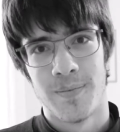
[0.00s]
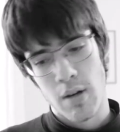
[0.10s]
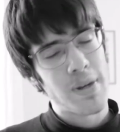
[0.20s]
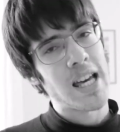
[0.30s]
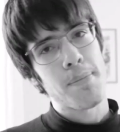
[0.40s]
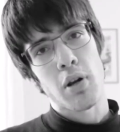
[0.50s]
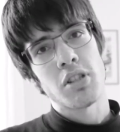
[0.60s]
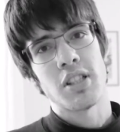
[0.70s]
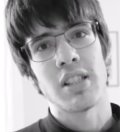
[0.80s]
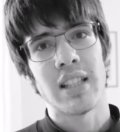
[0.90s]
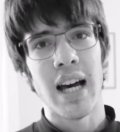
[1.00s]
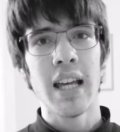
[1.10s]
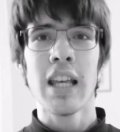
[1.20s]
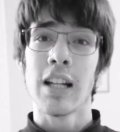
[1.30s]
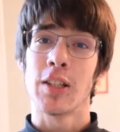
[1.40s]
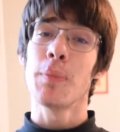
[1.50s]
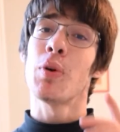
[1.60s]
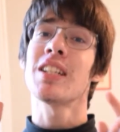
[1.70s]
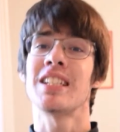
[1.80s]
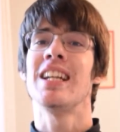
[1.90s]
Vabbè dai, per oggi ci sta.
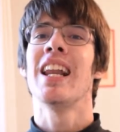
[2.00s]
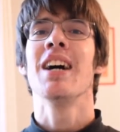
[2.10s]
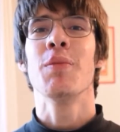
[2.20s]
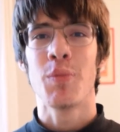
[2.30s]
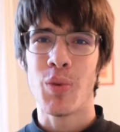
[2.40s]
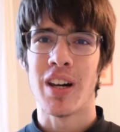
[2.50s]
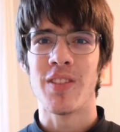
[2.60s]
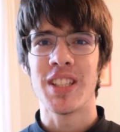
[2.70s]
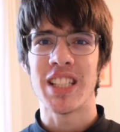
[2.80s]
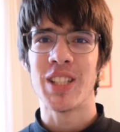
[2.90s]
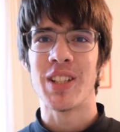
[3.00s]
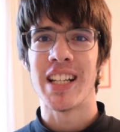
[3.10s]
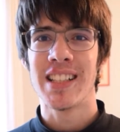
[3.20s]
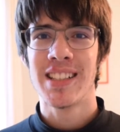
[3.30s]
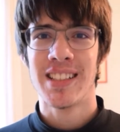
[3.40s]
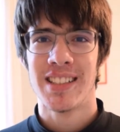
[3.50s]
Dopo la sigla, buona visione.